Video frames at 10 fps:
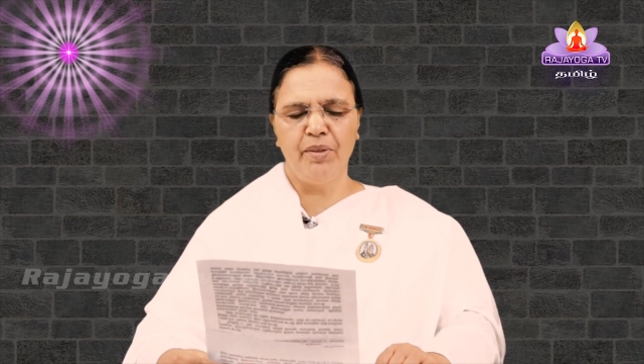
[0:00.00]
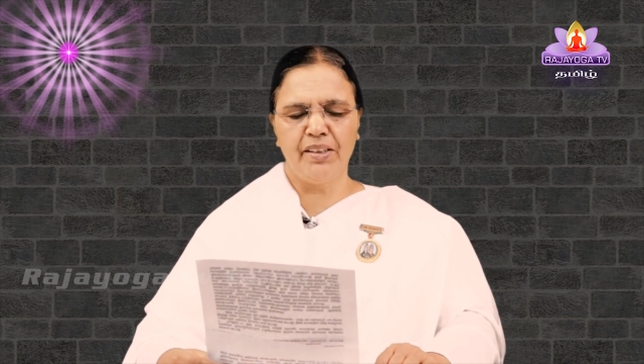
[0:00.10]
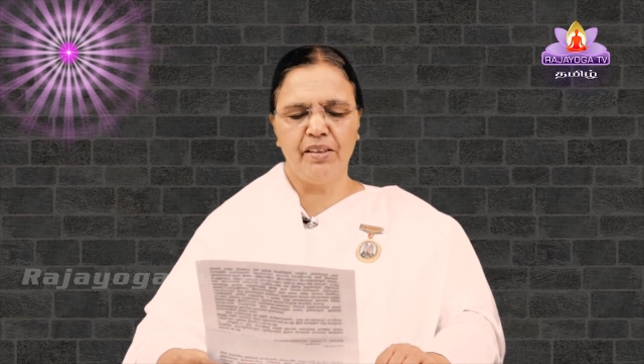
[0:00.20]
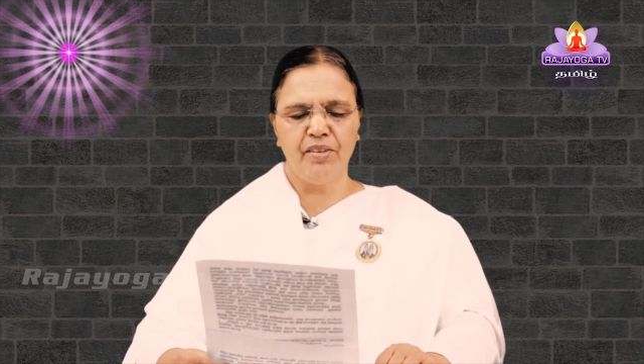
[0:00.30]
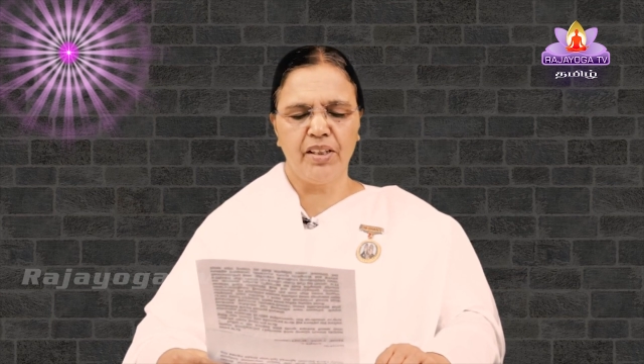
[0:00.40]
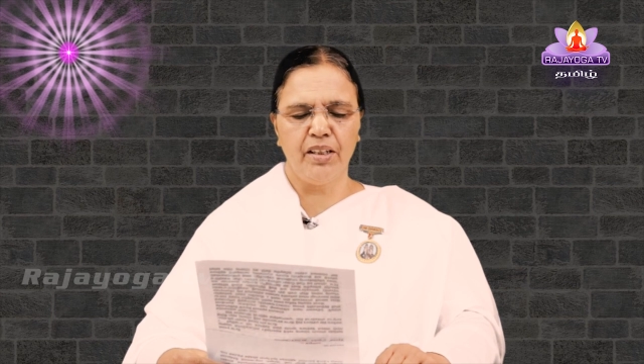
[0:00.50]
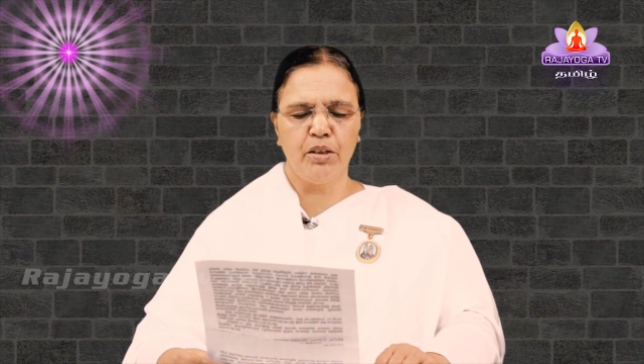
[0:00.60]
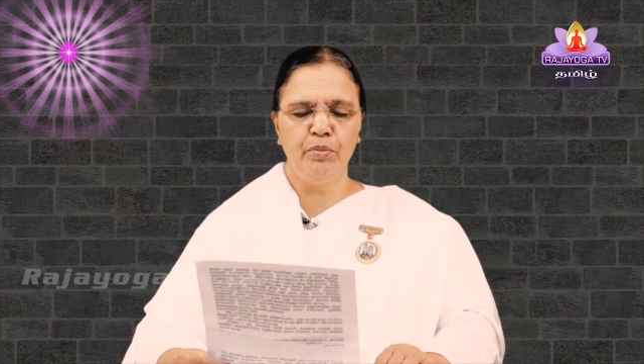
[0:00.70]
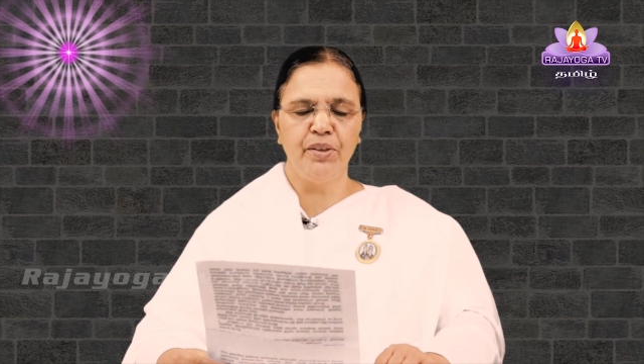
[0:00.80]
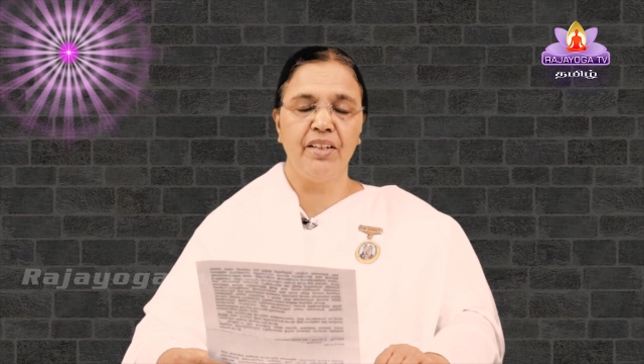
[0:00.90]

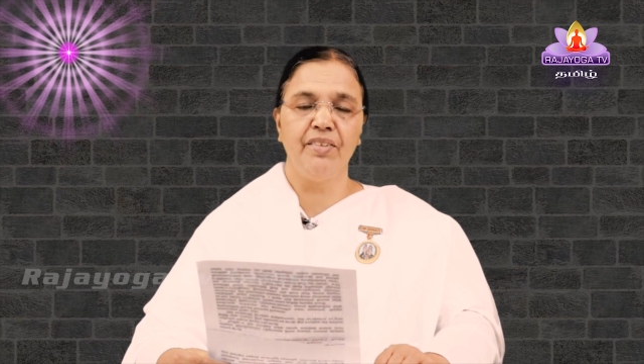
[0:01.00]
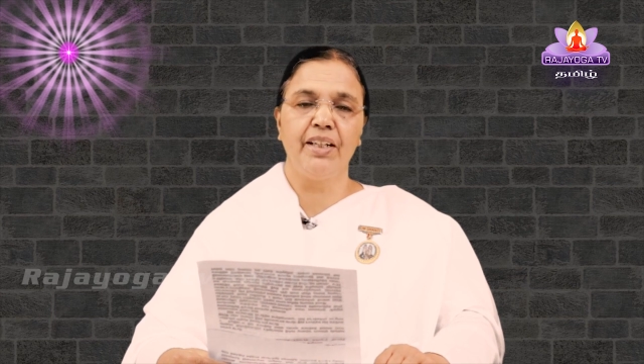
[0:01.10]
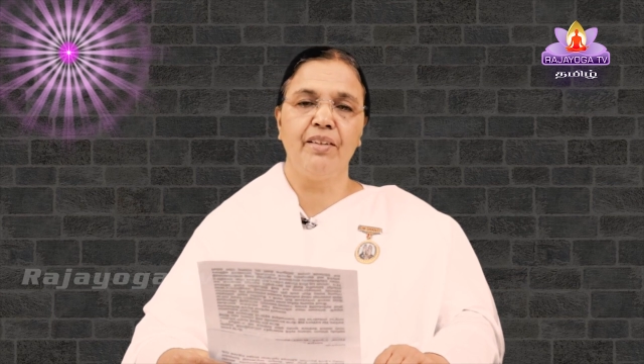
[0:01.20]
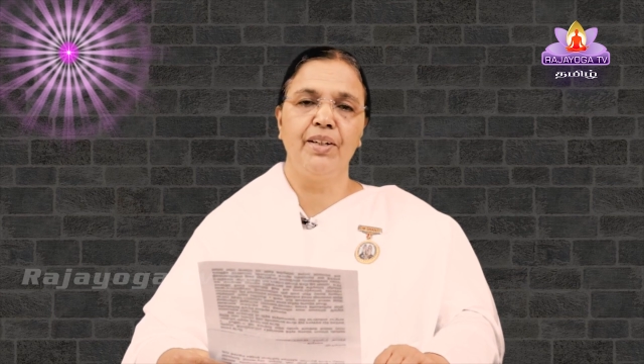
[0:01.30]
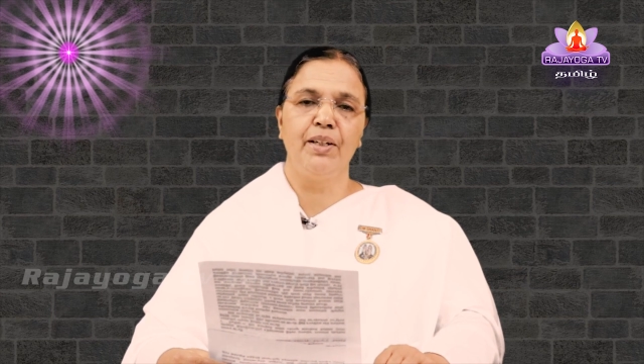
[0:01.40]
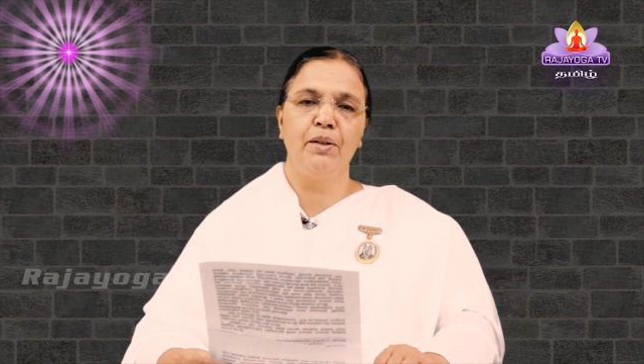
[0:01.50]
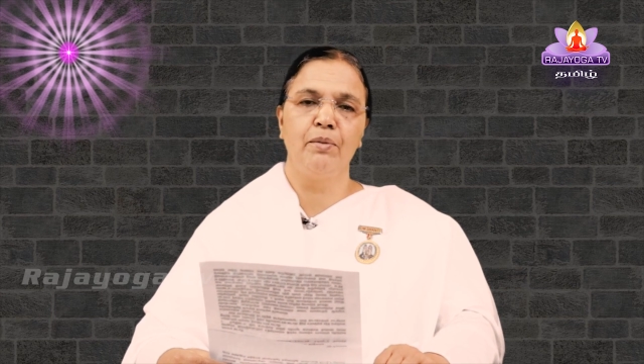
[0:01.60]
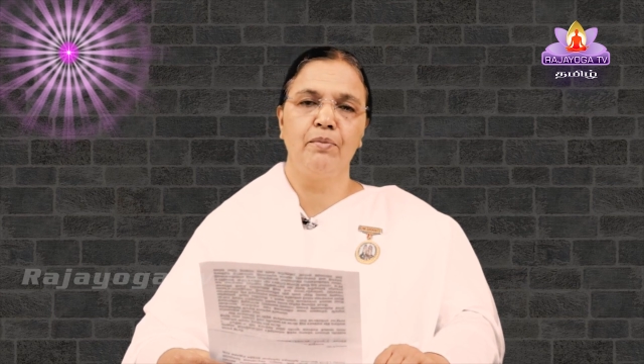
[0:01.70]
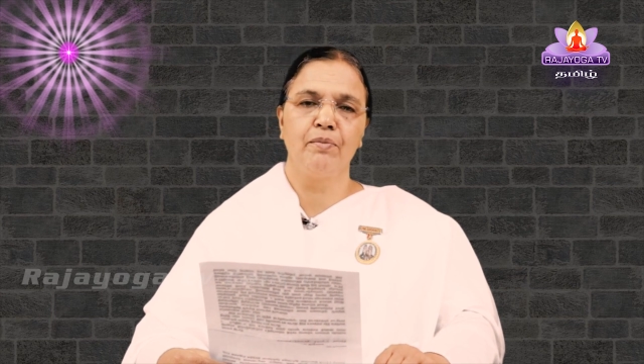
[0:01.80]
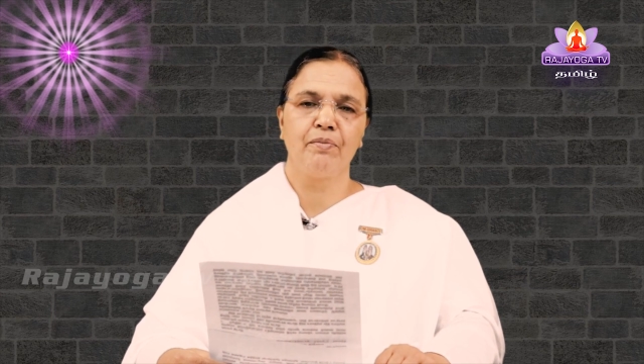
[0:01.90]
மற்றவர்களுக்கு புரிய வைக்க
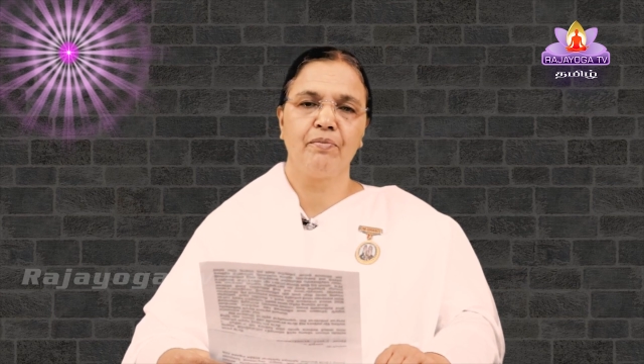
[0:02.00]
வேண்டும்